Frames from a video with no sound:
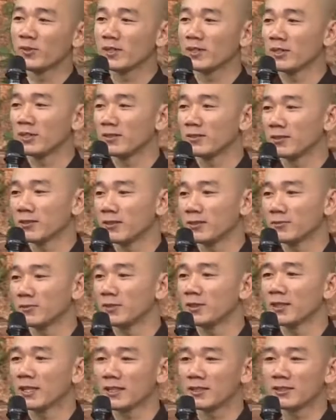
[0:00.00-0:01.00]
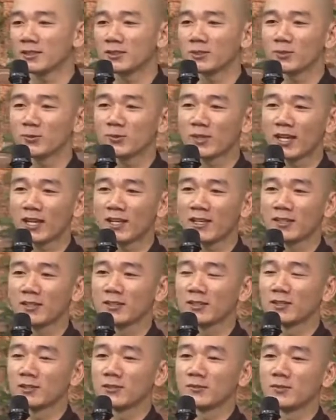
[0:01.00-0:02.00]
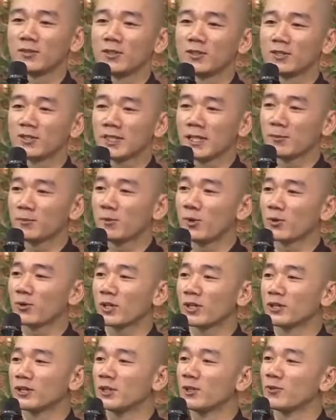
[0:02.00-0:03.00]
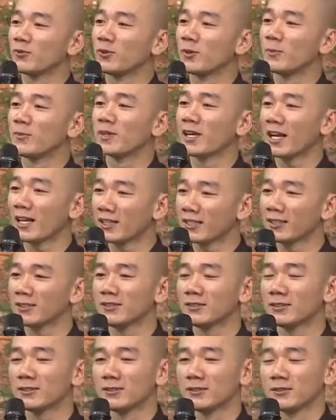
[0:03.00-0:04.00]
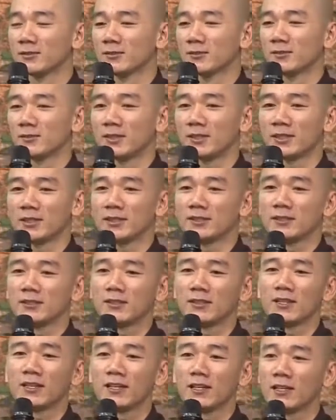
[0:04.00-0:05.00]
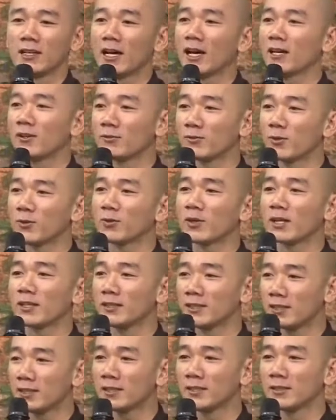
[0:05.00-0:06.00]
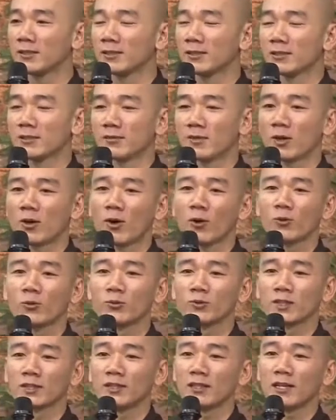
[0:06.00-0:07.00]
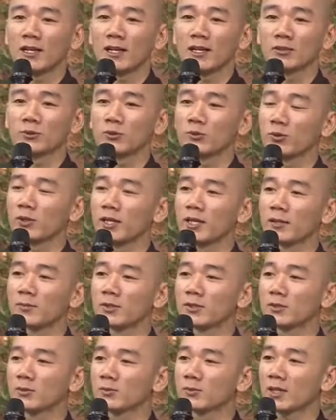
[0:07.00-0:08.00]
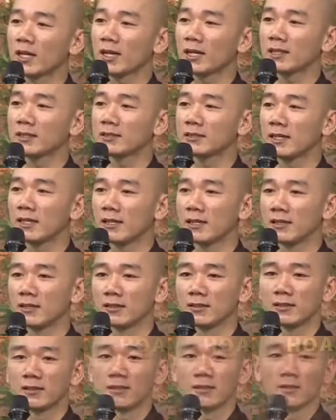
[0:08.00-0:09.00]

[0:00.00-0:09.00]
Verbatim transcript: vị, vừa nãy thì chúng ta vừa xem một tiểu phẩm ngắn với tựa đề là Hạnh phúc đích thực. Và đó cũng chính là chủ đề mà chúng ta sẽ